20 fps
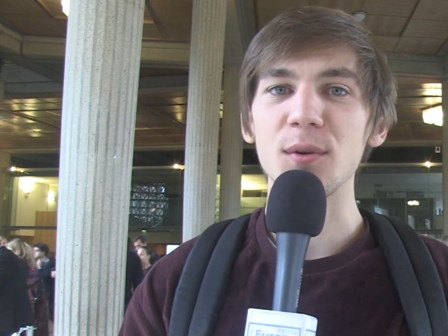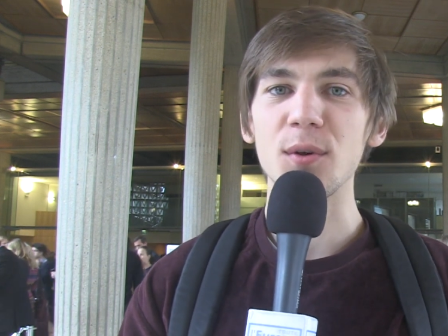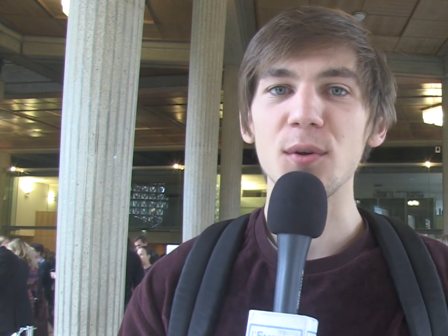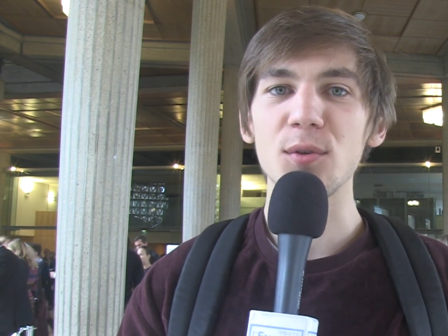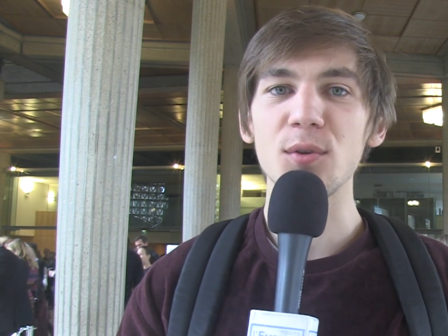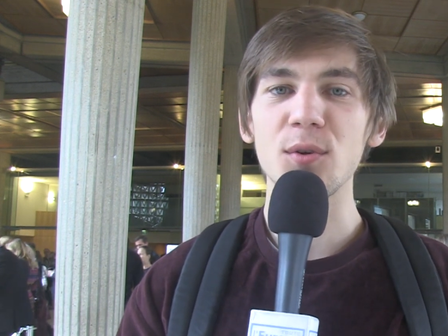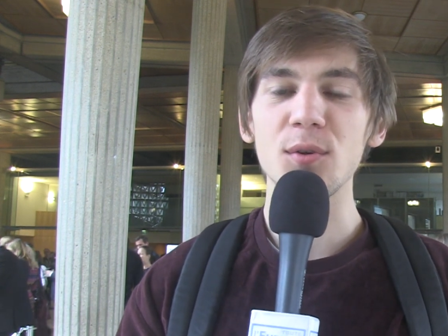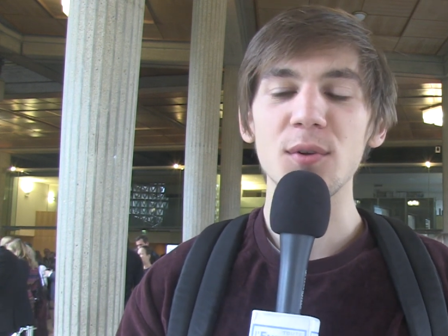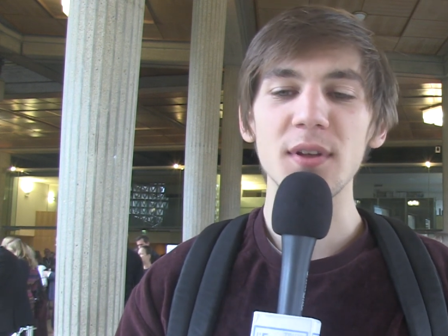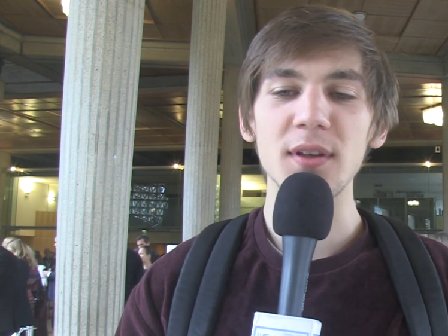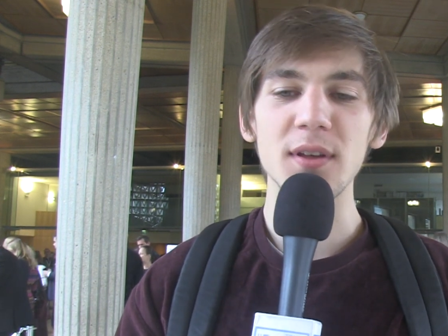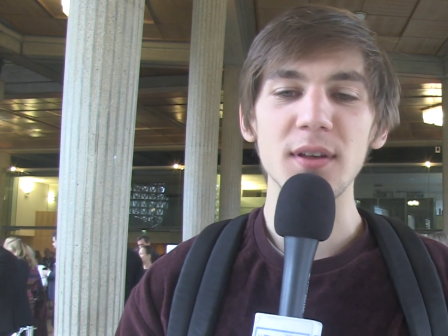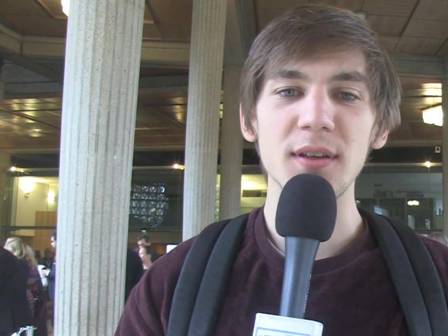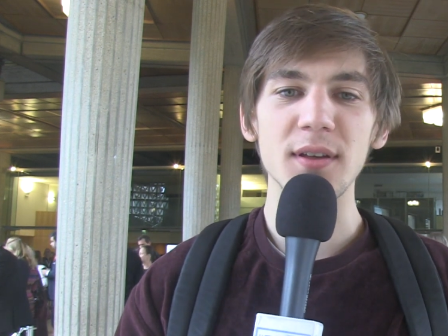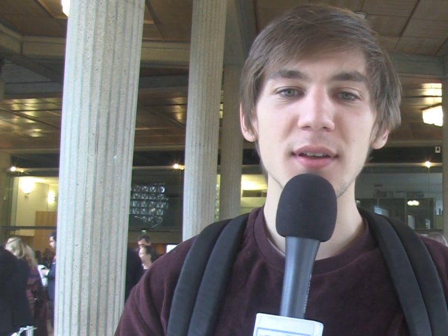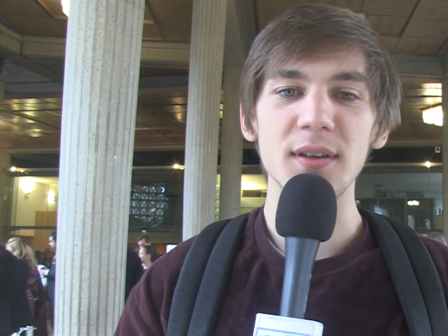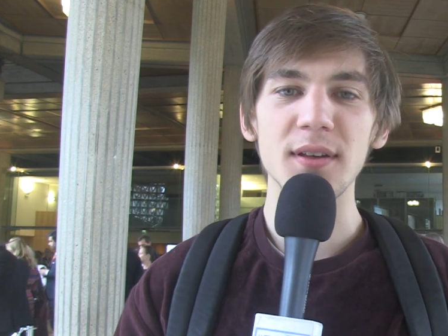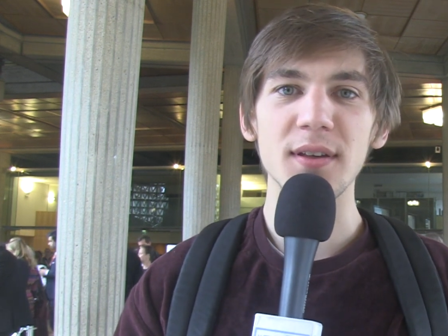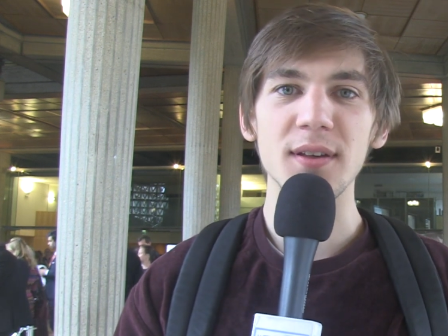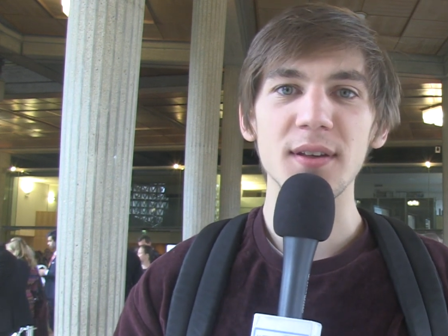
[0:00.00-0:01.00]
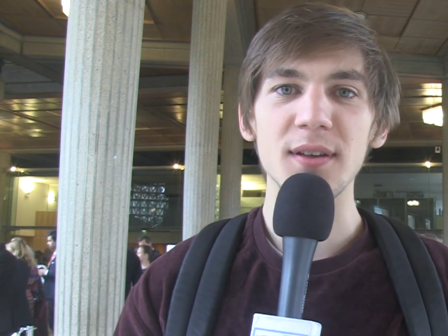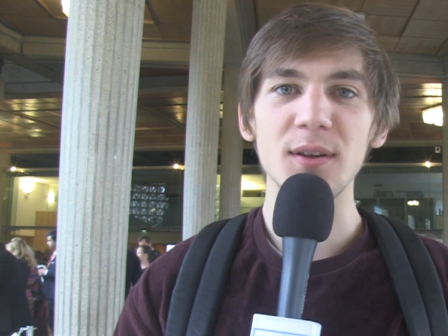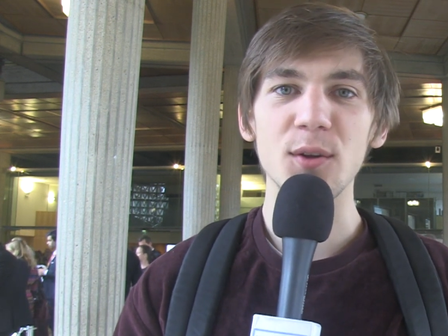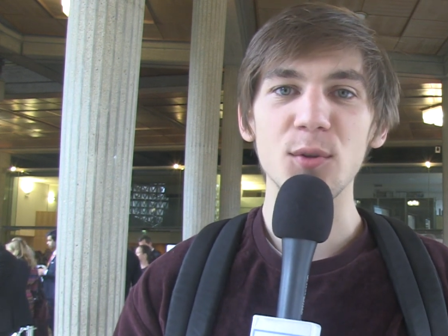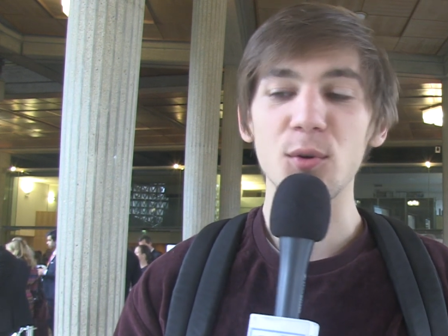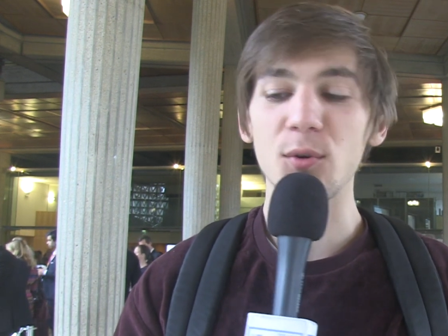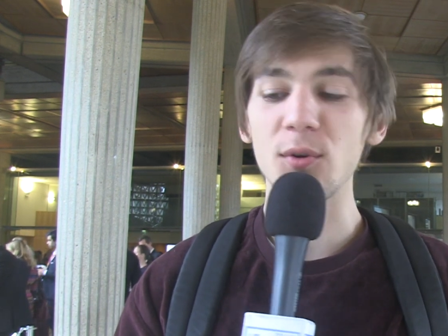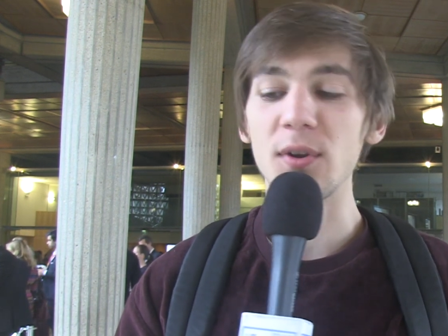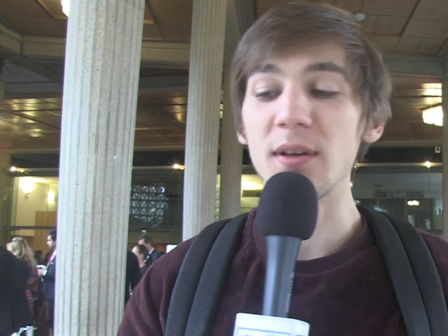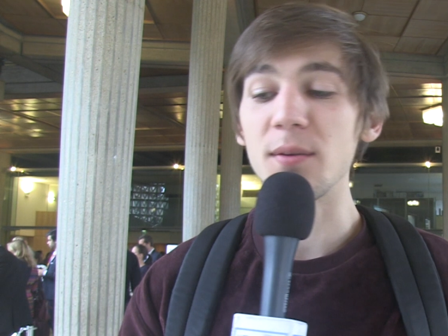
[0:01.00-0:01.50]
entre
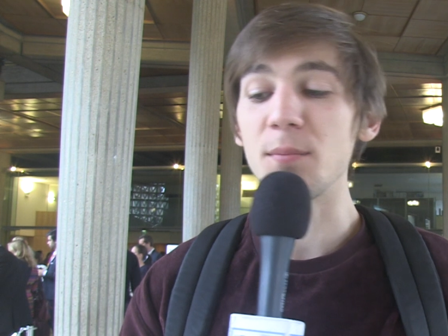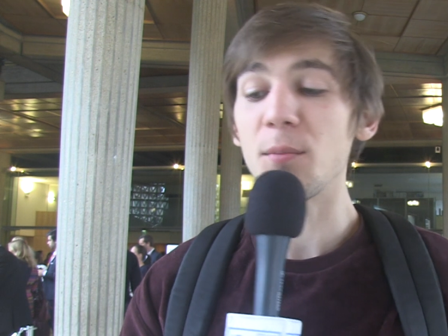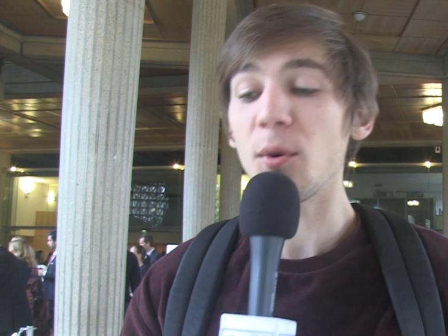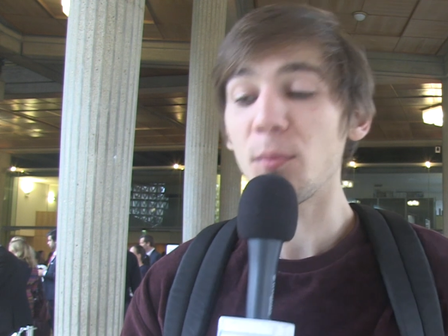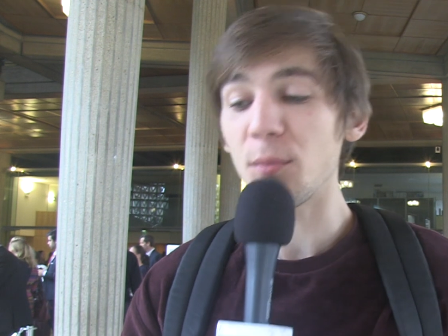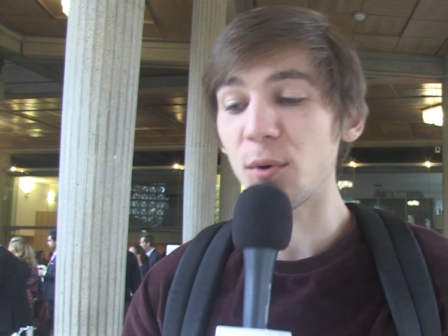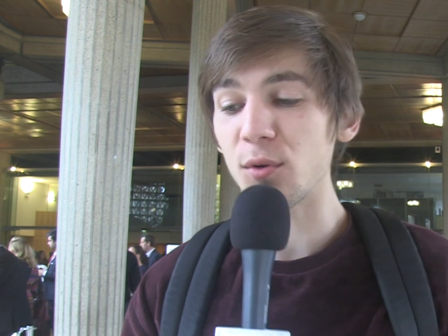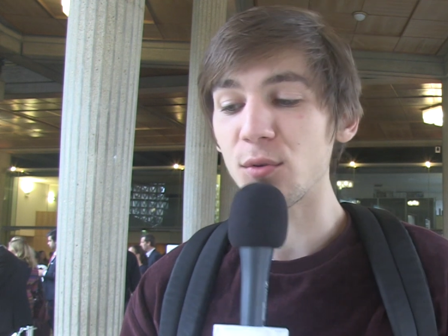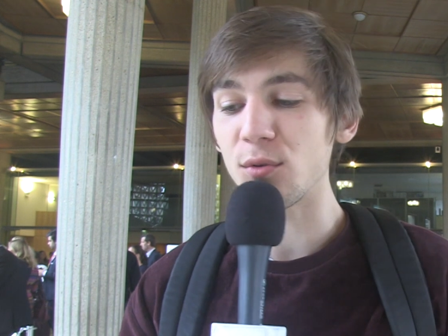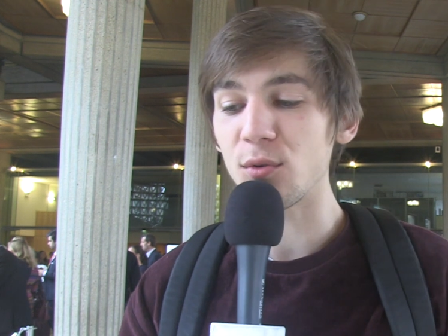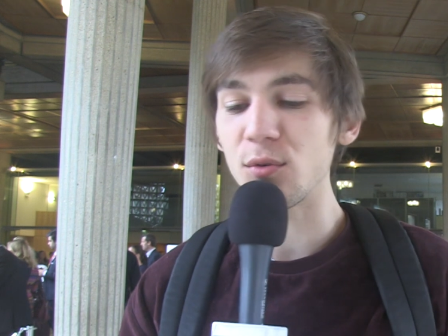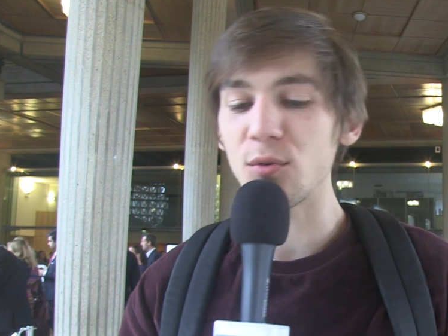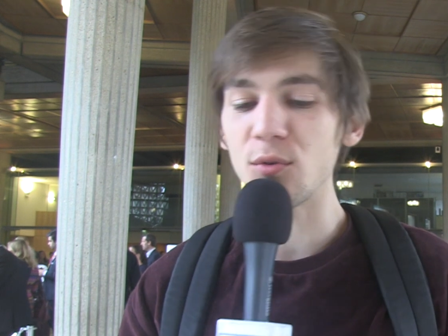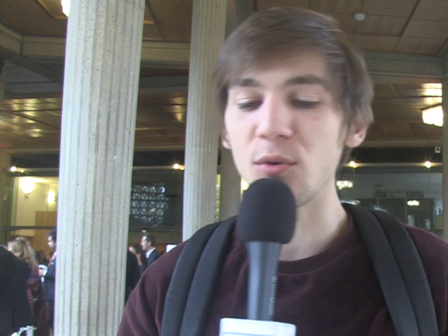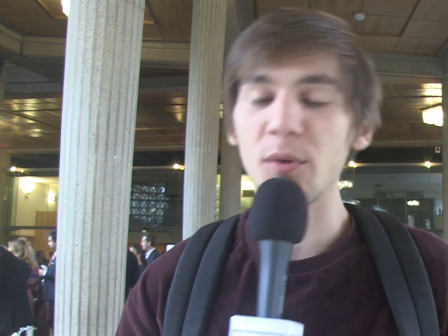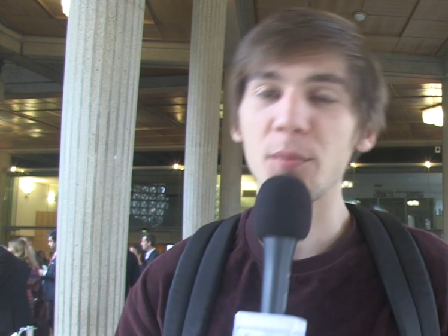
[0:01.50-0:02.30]
les membres de l'Union